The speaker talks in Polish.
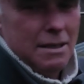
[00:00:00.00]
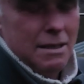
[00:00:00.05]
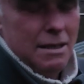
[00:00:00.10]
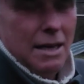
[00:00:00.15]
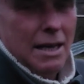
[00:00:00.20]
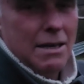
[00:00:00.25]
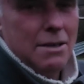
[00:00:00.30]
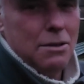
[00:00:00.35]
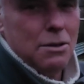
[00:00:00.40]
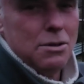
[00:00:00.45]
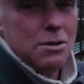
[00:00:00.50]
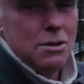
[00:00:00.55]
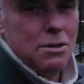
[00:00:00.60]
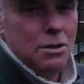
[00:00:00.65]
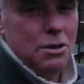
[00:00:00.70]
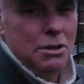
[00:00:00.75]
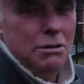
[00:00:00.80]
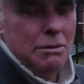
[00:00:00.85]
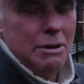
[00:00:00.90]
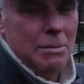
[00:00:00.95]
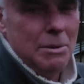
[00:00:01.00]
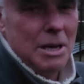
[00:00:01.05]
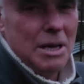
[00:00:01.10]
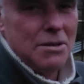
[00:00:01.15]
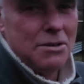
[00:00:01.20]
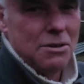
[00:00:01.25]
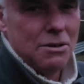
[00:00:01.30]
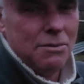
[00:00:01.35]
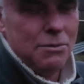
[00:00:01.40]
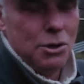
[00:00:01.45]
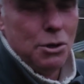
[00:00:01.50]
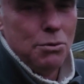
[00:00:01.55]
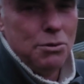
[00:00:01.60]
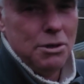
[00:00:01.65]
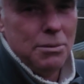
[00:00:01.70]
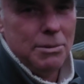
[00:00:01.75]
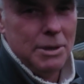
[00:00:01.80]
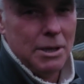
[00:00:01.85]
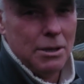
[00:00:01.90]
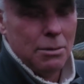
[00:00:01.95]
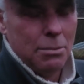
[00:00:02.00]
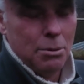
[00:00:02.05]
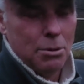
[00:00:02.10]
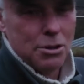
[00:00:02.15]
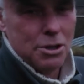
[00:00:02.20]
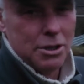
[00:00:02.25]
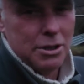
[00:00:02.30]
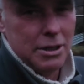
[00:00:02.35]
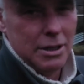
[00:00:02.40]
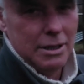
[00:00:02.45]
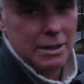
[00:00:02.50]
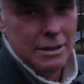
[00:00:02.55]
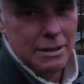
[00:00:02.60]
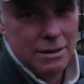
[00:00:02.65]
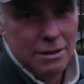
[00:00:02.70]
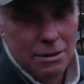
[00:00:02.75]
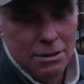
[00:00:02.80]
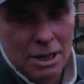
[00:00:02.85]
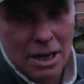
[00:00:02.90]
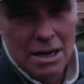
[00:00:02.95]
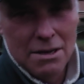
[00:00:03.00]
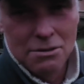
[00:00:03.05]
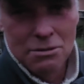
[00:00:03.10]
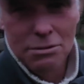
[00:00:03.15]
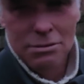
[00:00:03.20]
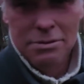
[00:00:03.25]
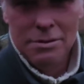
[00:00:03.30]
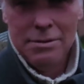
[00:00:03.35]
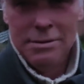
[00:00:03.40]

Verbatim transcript: lekko zgoniłem, jastrząb wziął ciemnego, poszedł. Od razu.